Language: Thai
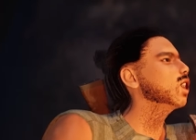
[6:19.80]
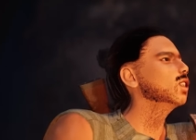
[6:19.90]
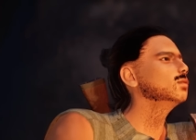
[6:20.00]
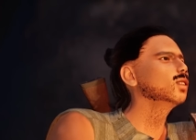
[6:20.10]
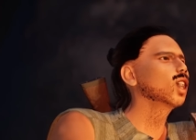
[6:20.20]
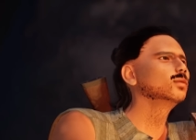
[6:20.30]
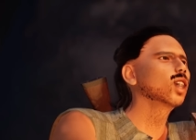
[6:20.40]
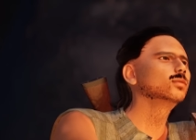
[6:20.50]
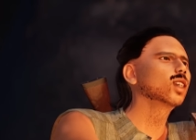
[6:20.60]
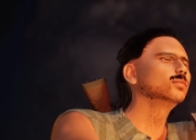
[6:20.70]
ตามไปก็บ้า
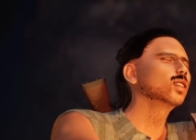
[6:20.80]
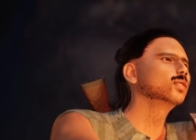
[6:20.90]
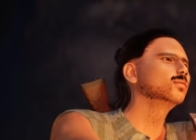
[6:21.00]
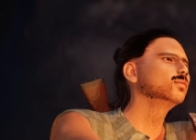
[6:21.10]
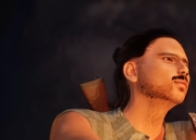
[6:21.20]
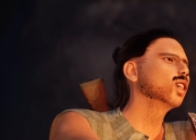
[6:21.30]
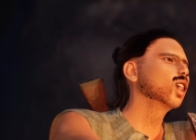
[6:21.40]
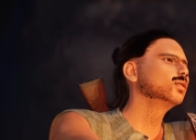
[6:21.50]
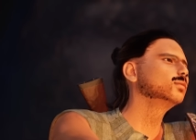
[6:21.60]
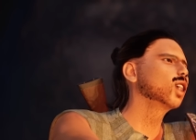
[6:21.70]
สิวะ
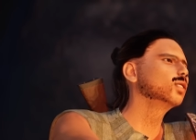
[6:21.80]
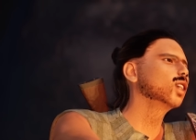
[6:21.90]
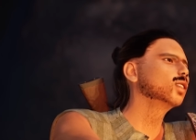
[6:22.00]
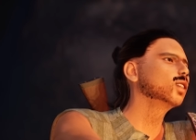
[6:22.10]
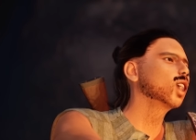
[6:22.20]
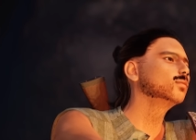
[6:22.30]
ท่ำมืดแบบนั้น